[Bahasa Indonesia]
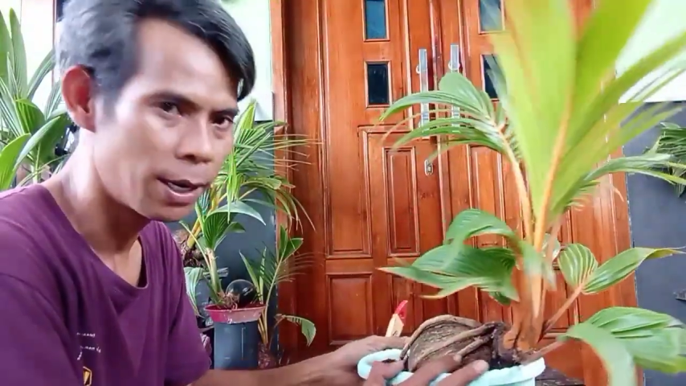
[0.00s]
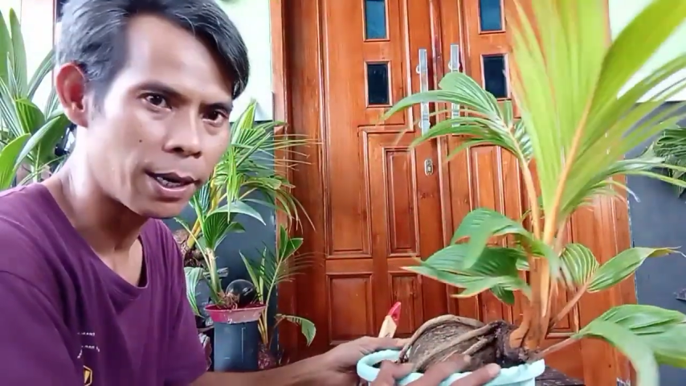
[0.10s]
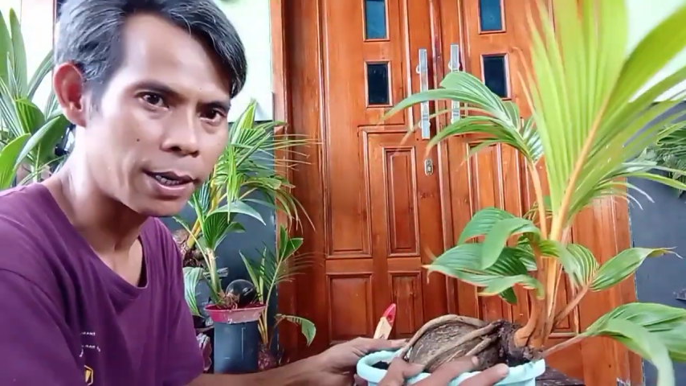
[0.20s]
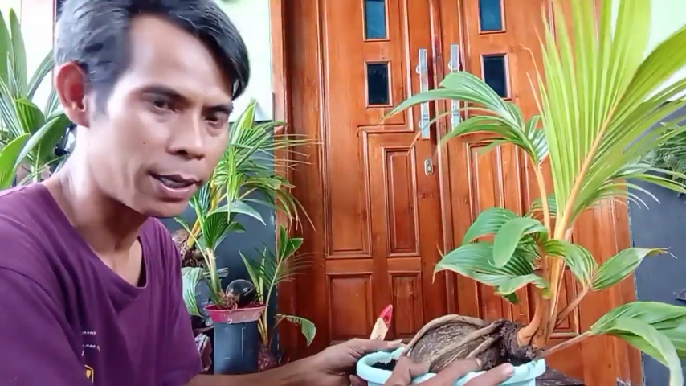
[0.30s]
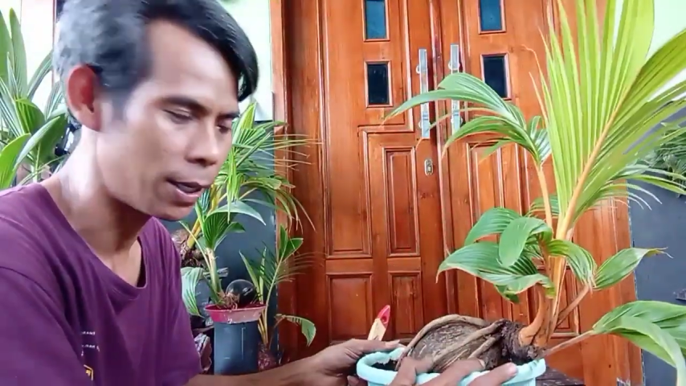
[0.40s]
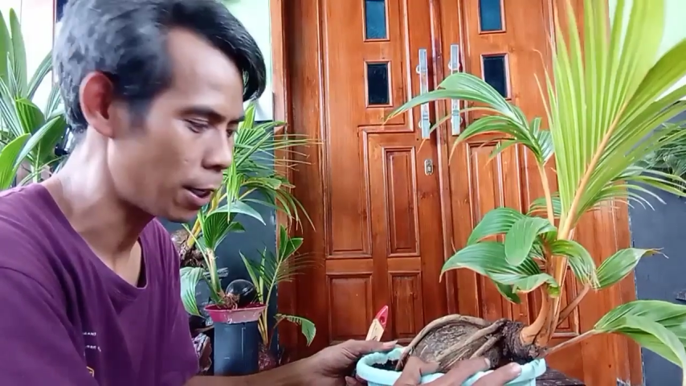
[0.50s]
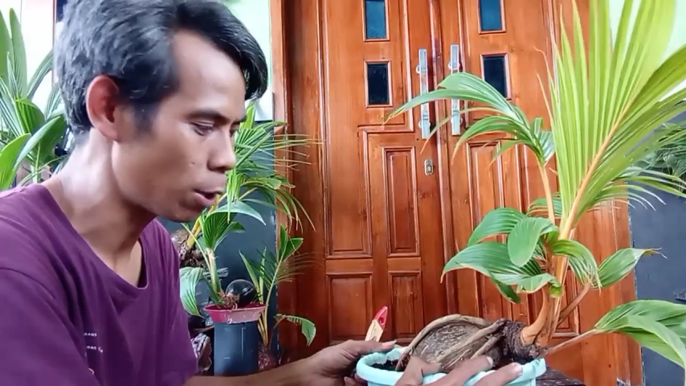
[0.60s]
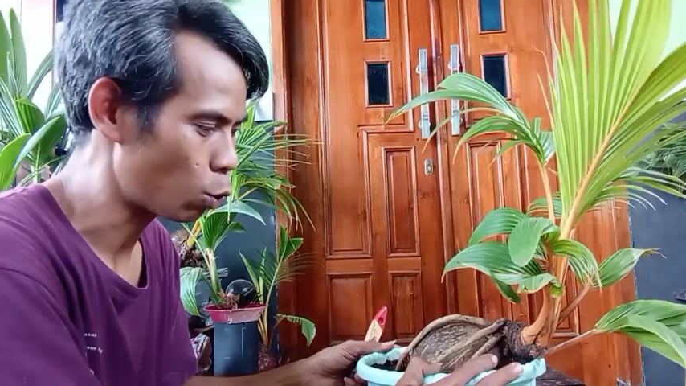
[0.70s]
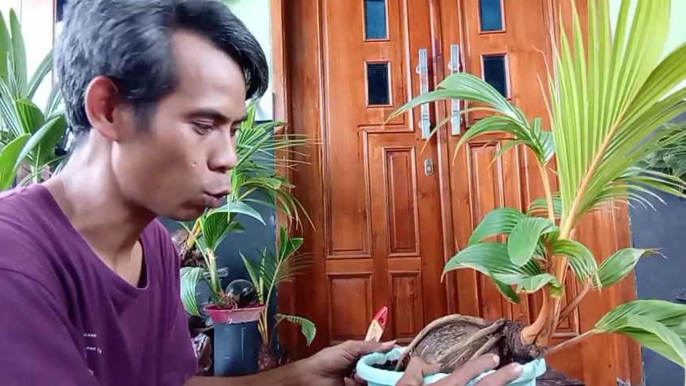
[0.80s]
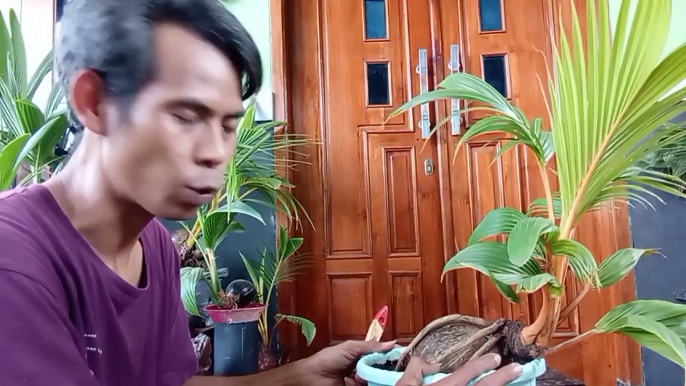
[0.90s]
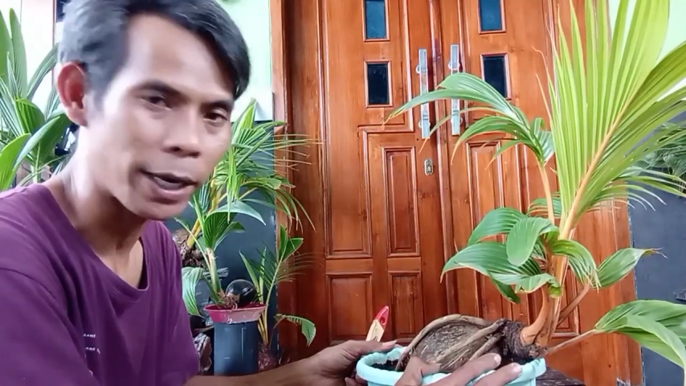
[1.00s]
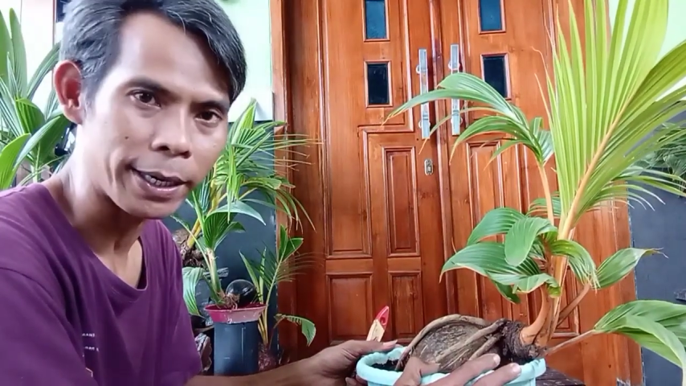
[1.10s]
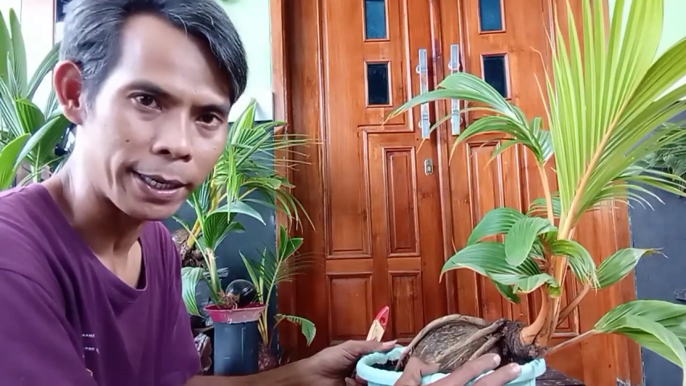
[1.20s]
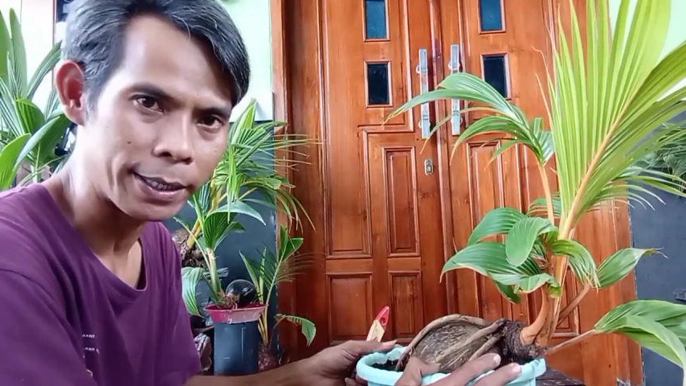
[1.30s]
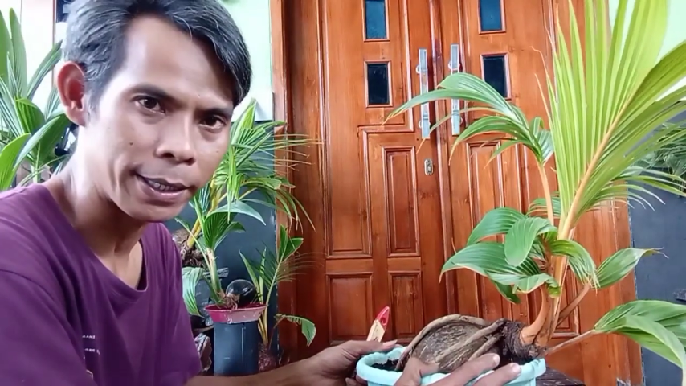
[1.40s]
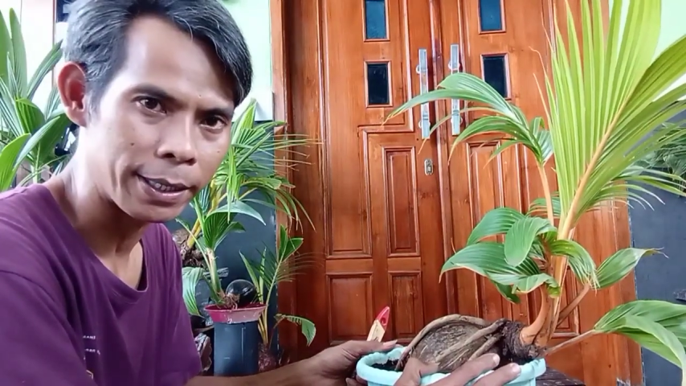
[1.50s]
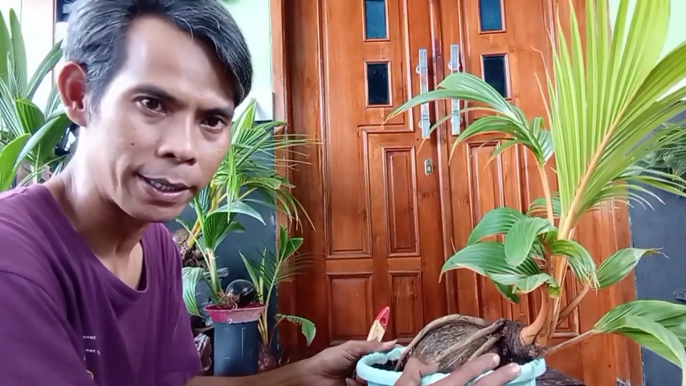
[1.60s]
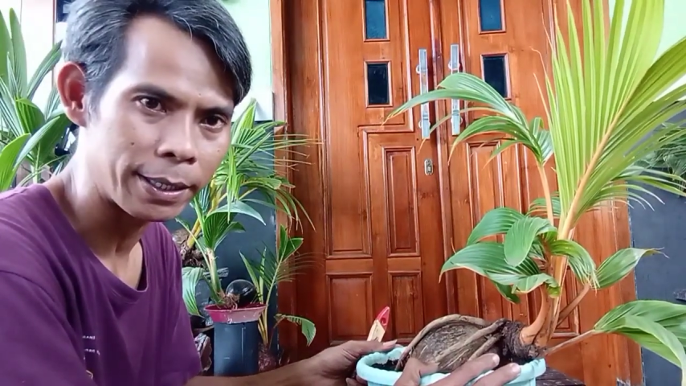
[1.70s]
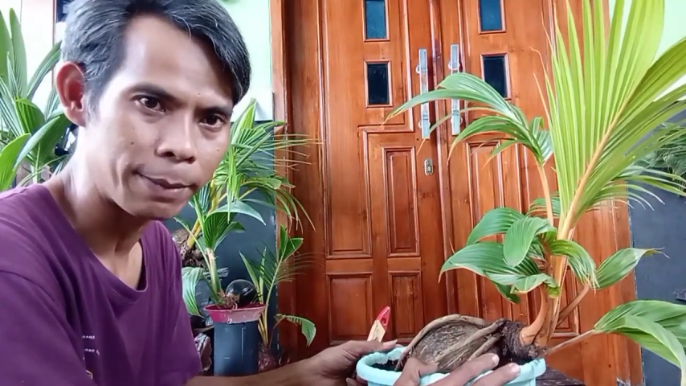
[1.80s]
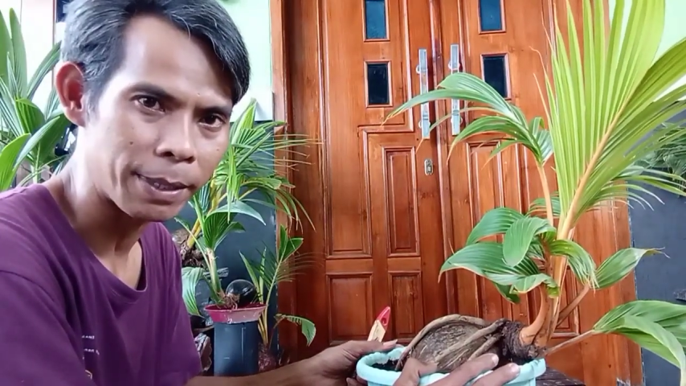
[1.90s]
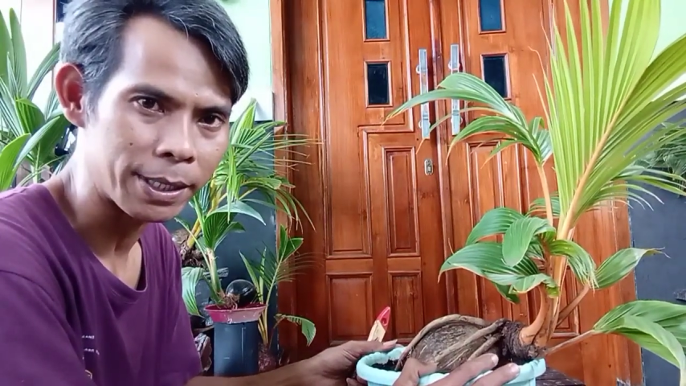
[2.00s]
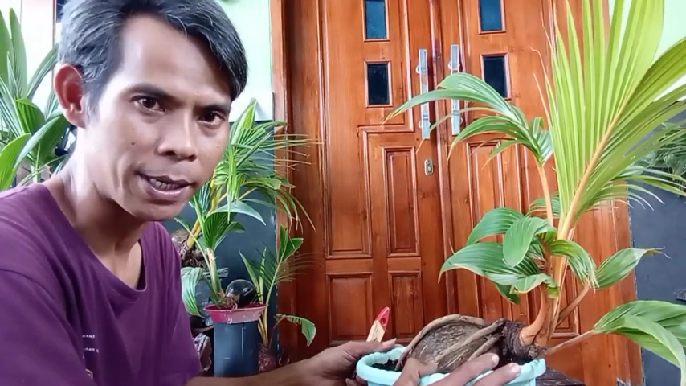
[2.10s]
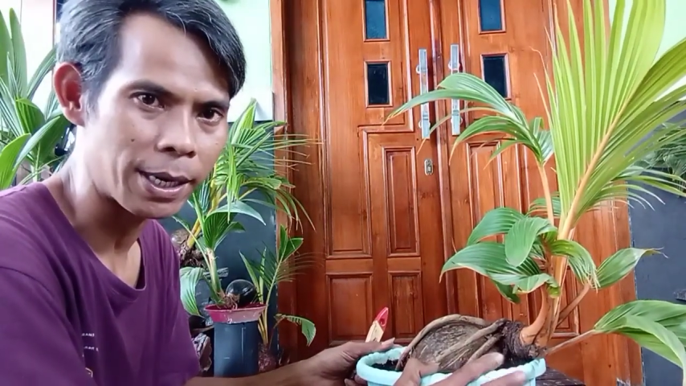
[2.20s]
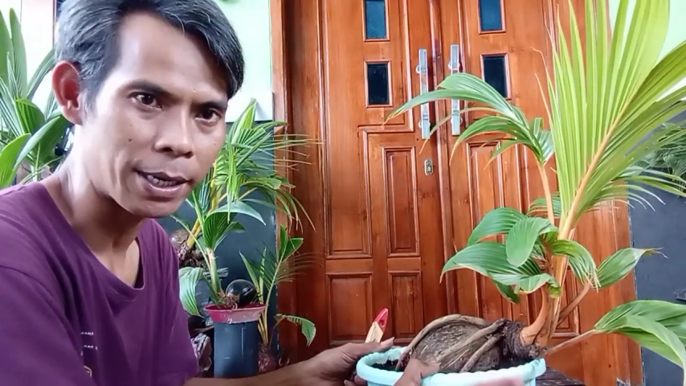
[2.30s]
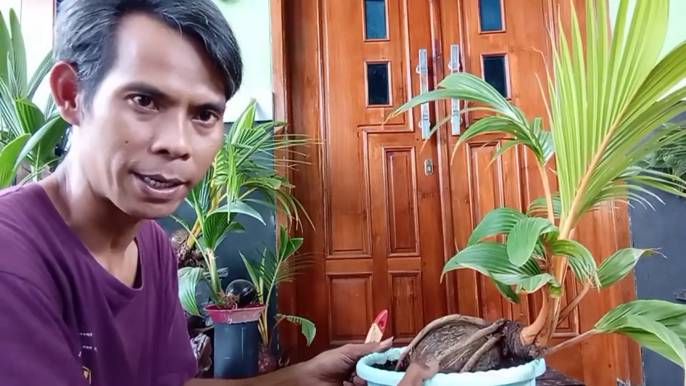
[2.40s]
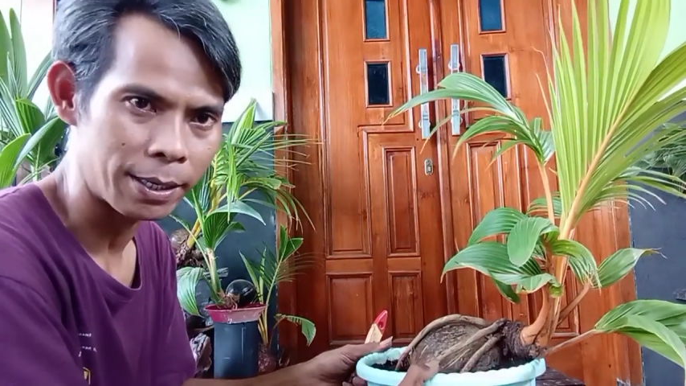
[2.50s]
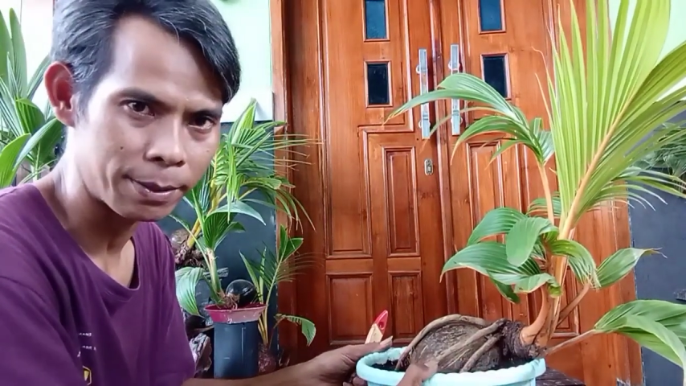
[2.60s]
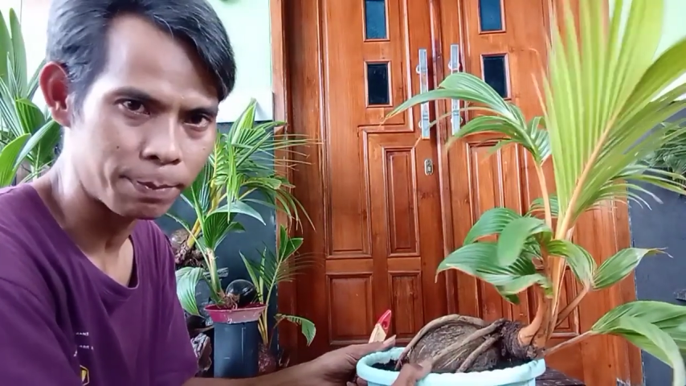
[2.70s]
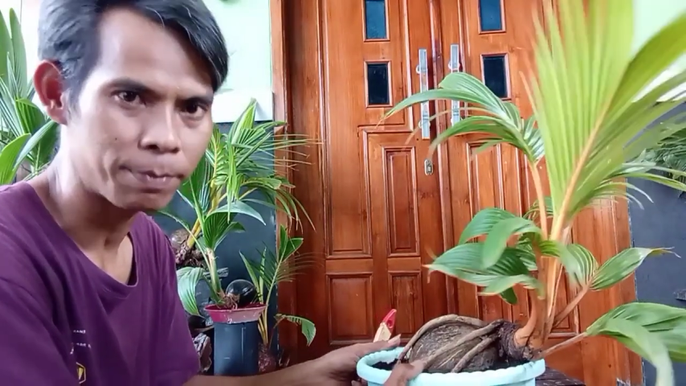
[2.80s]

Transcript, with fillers: jadi untuk harganya ini masih harga